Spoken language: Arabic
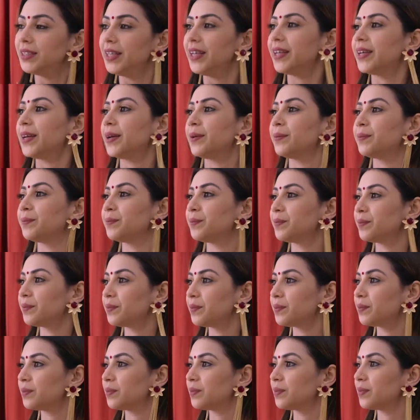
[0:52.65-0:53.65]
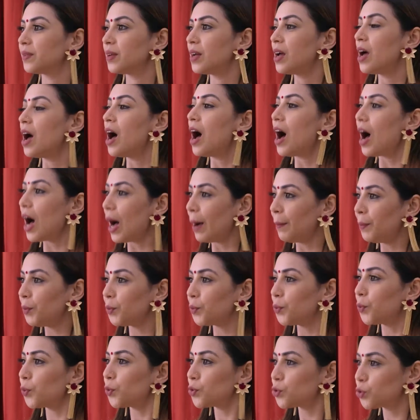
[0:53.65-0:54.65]
ماشي انتو
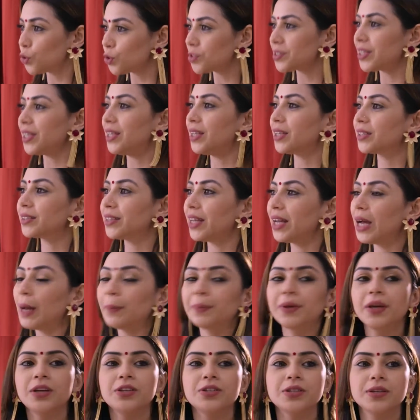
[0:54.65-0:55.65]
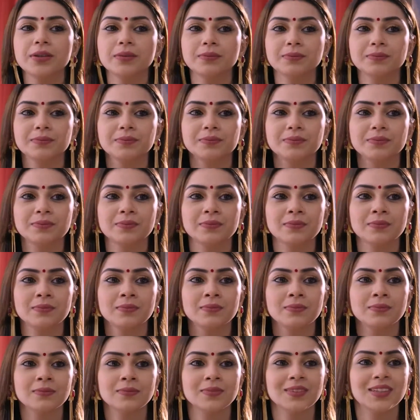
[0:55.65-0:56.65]
التنتين اعملوا يلي بدكم اياه
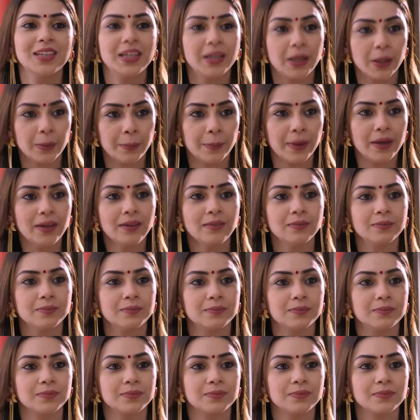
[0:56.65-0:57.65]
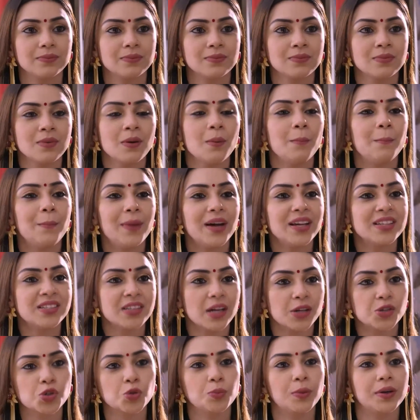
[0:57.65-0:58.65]
بس انا
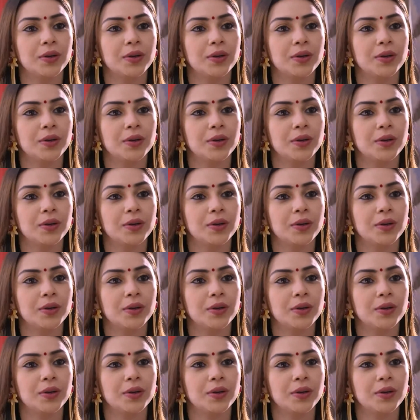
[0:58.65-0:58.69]
انا مع